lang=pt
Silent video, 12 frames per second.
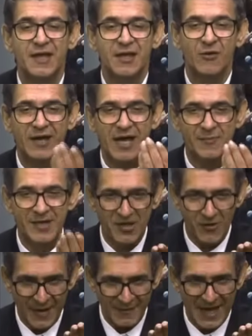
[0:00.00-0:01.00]
Eu quero
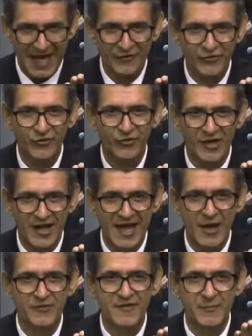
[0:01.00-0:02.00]
mandar um abraço. Dona
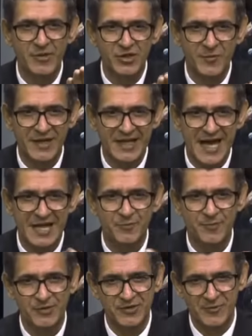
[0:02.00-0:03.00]
Elza, muito obrigado
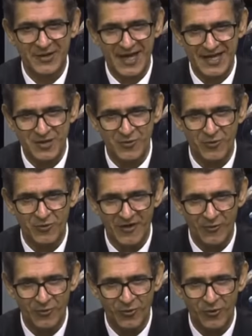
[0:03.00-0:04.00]
pelo teu carinho com o
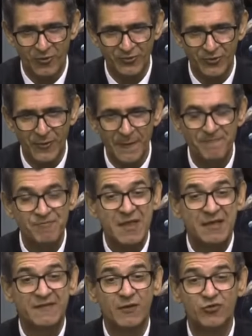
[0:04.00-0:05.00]
Valcouto.
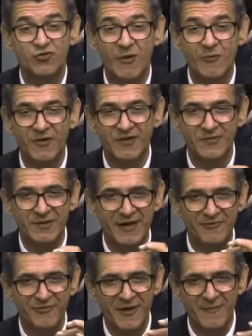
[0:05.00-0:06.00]
Seu João fez um
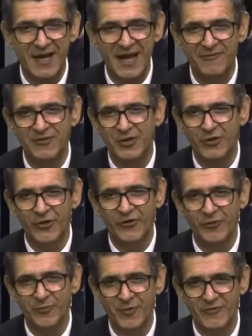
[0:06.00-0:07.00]
café
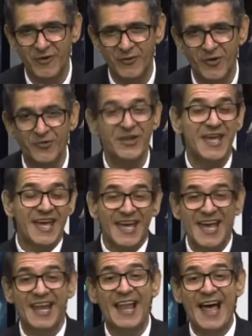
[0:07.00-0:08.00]
maravilhoso para o Valcouto.
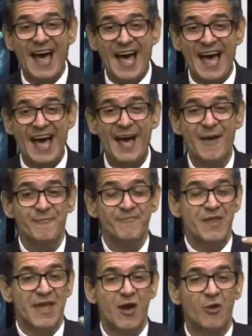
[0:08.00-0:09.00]
E lá
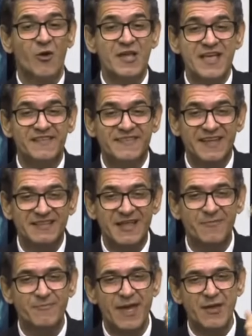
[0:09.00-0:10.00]
eu conheci
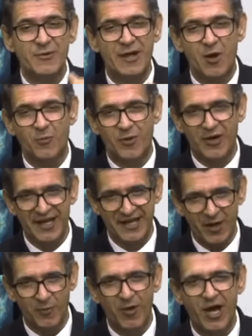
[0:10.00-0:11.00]
também o cowboy.
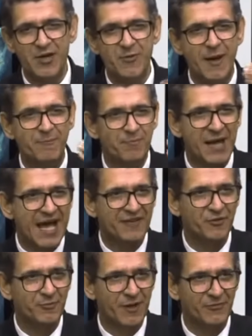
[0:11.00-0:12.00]
Cowboy, um
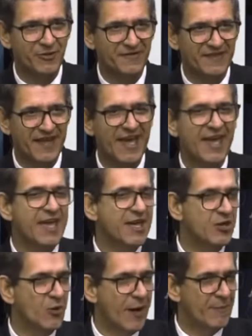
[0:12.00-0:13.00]
abraço para você
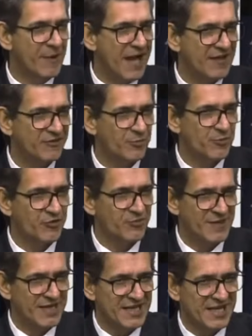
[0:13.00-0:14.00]
e um abraço para os
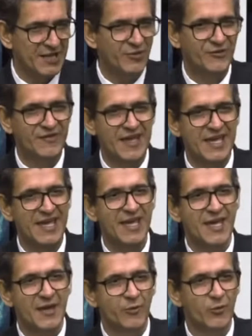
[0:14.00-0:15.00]
meninos aí,
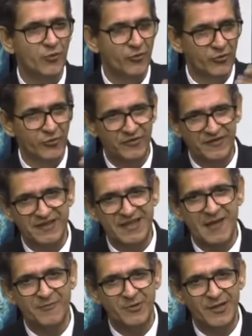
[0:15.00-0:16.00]
os que
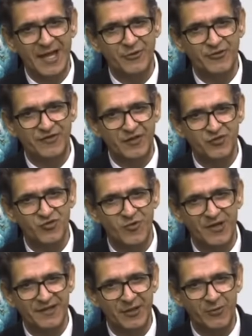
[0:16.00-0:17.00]
estavam lá no sítio
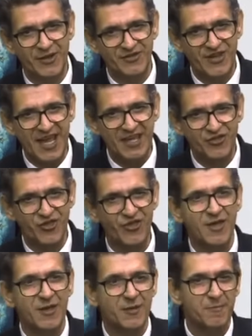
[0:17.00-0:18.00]
ontem com a gente.
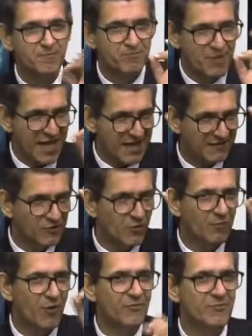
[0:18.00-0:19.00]
Pense
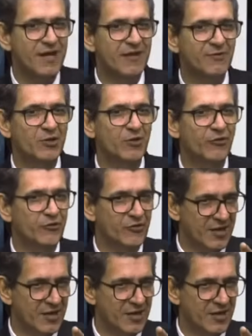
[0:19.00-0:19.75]
num povo maravilhoso.